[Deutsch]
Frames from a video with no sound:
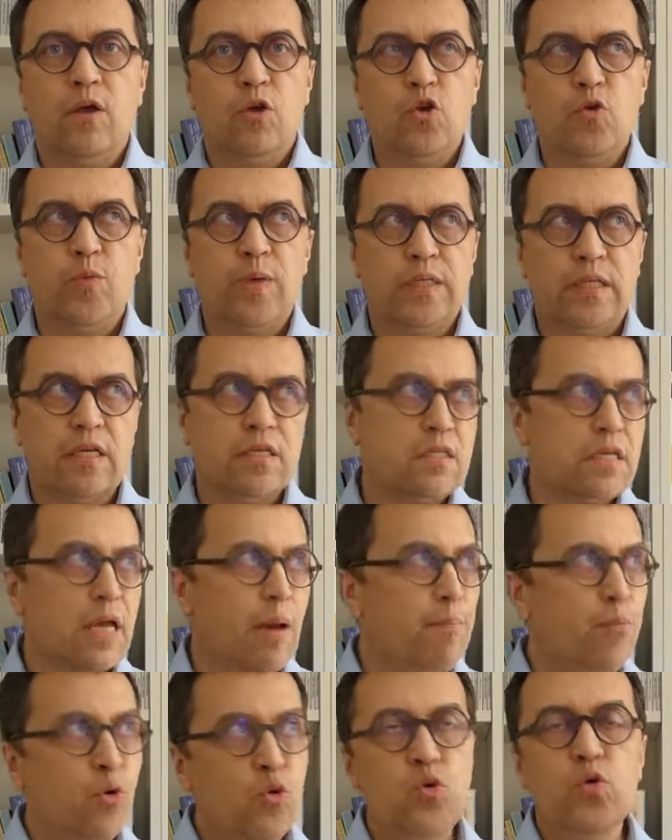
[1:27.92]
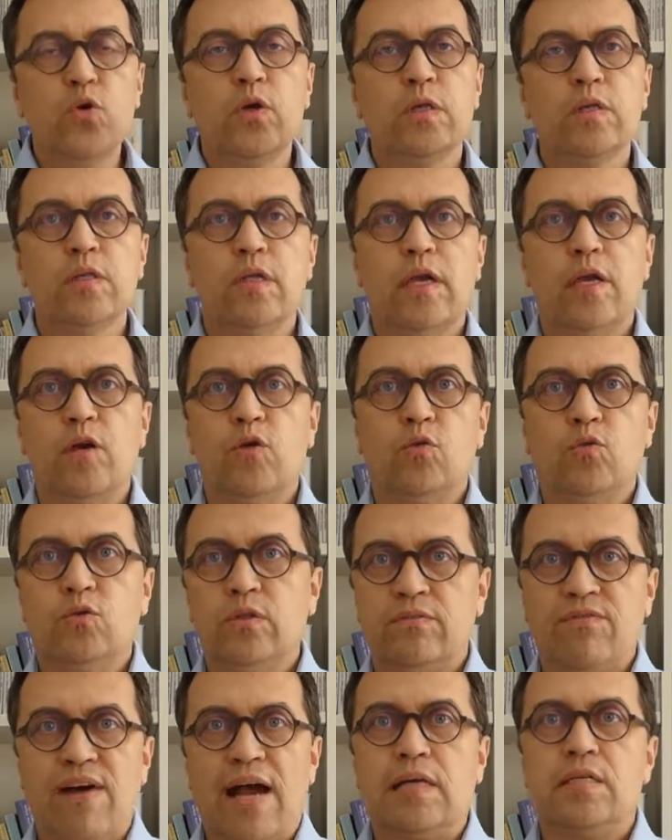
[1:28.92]
über das erblühende
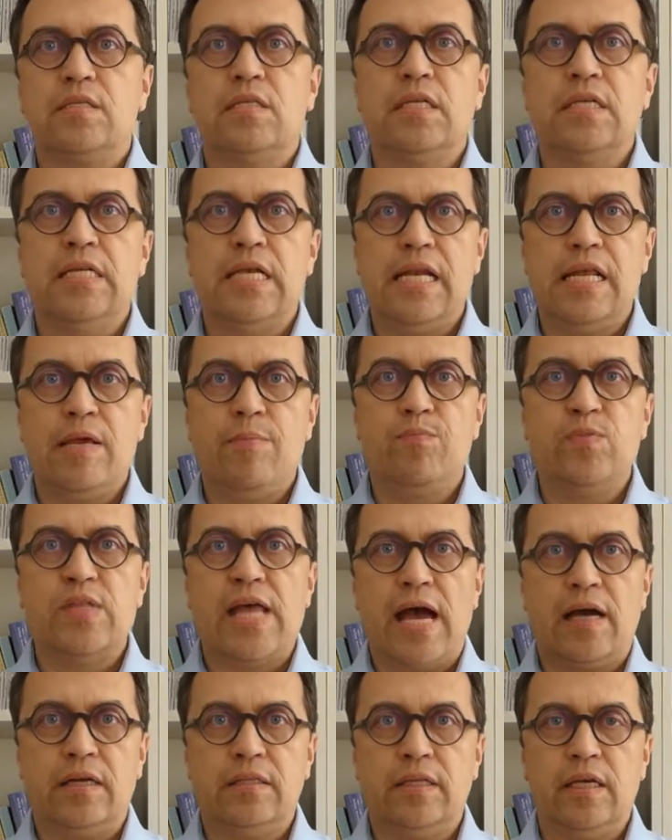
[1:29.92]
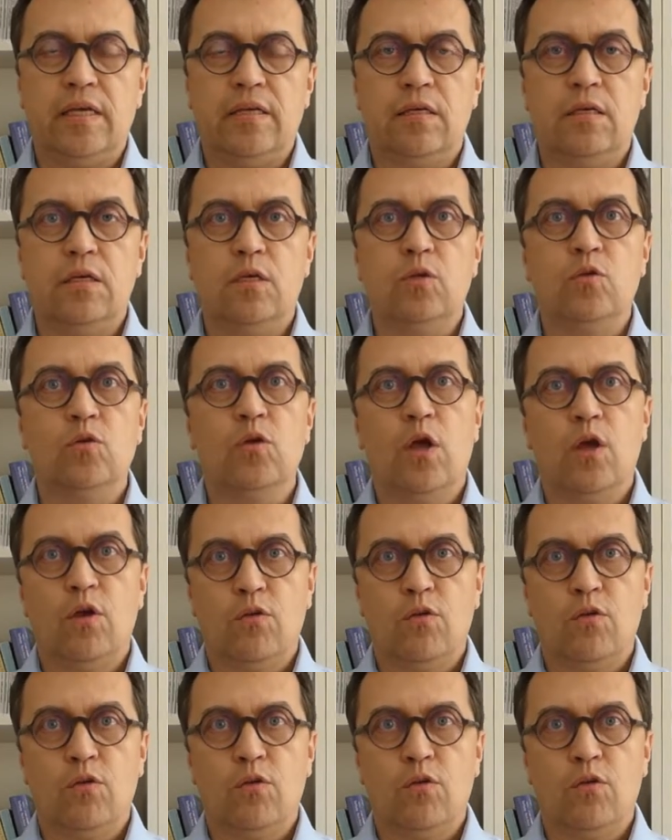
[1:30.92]
und wachsende Leben nachdenken,